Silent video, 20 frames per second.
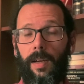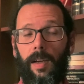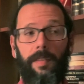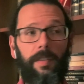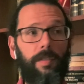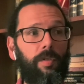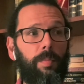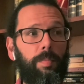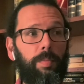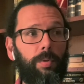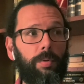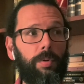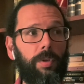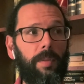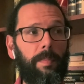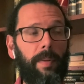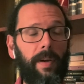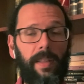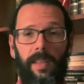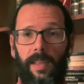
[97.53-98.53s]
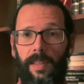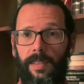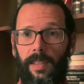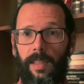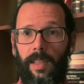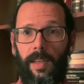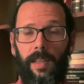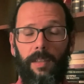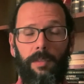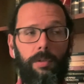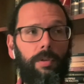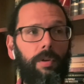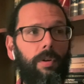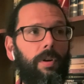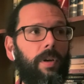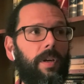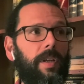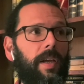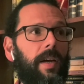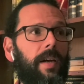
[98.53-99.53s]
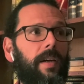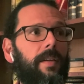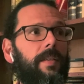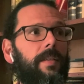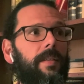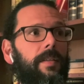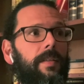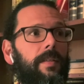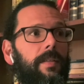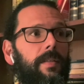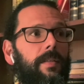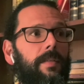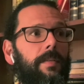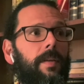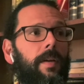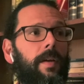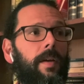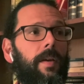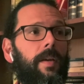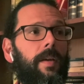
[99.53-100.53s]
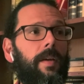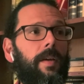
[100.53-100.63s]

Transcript: avevo, il punto di partenza della storia. Eh,